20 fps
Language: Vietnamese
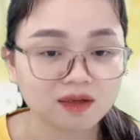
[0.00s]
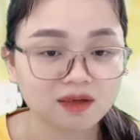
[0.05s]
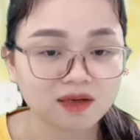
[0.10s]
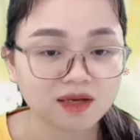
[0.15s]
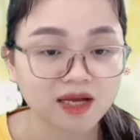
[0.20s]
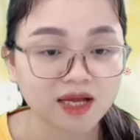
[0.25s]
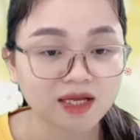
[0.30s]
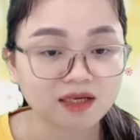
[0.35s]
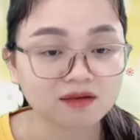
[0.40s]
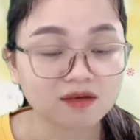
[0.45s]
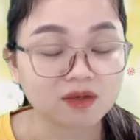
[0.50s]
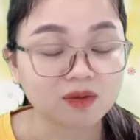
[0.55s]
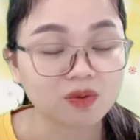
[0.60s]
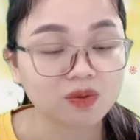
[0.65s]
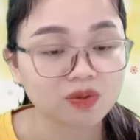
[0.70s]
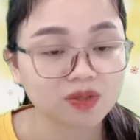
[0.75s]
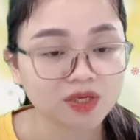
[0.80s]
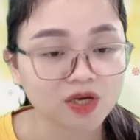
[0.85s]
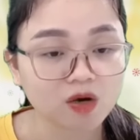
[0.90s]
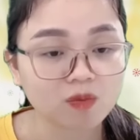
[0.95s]
Hai người
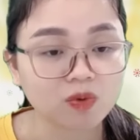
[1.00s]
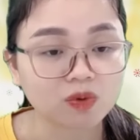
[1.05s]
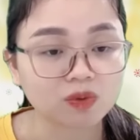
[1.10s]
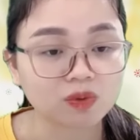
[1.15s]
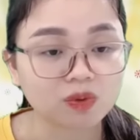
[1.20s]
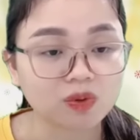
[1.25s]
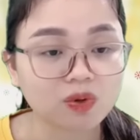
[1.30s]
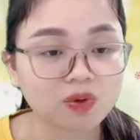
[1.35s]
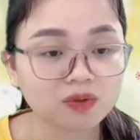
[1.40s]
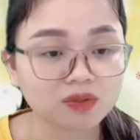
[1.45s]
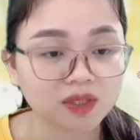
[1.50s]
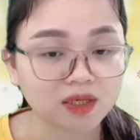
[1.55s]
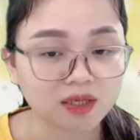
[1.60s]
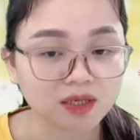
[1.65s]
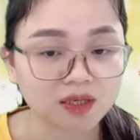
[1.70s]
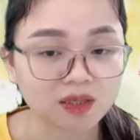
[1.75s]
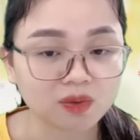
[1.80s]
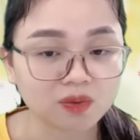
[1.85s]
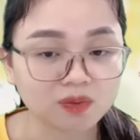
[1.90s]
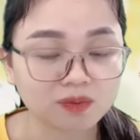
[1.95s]
hôn nhau một độ hôn thật
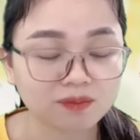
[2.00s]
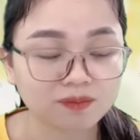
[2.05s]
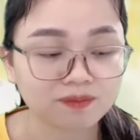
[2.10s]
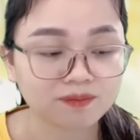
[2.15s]
lâu